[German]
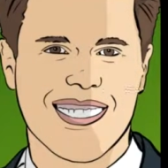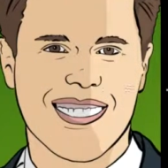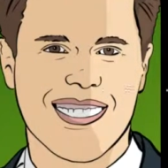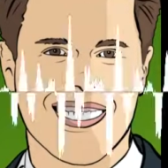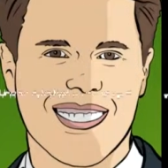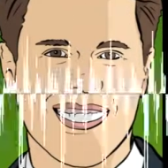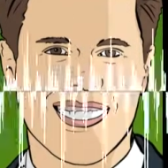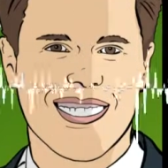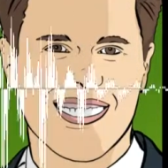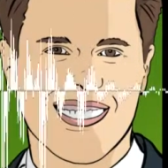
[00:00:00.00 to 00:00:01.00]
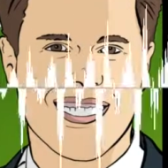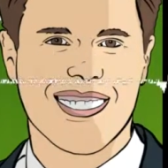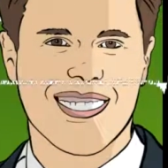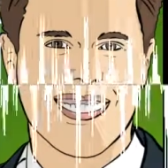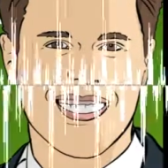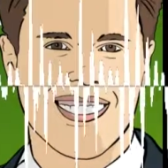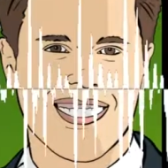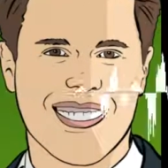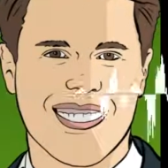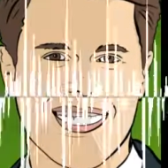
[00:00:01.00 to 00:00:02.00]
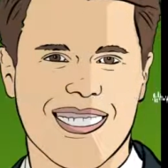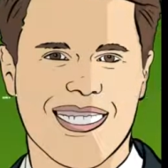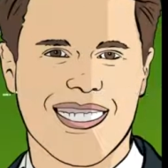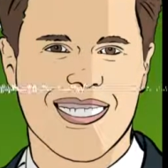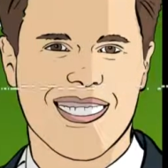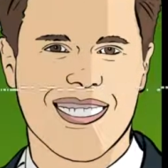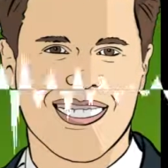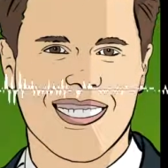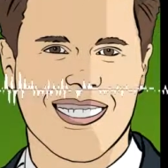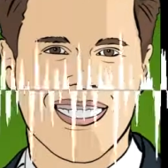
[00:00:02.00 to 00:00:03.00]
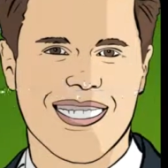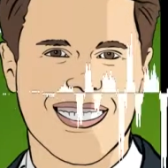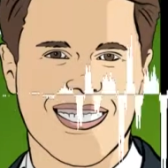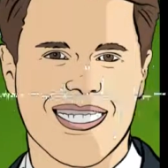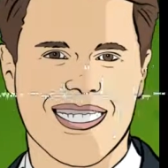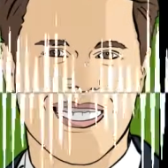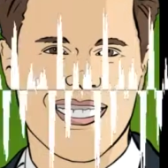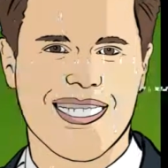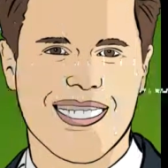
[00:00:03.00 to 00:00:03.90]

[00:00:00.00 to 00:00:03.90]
also zwei Ereignisse auch maßgeblich für den Erhalt des Waldes.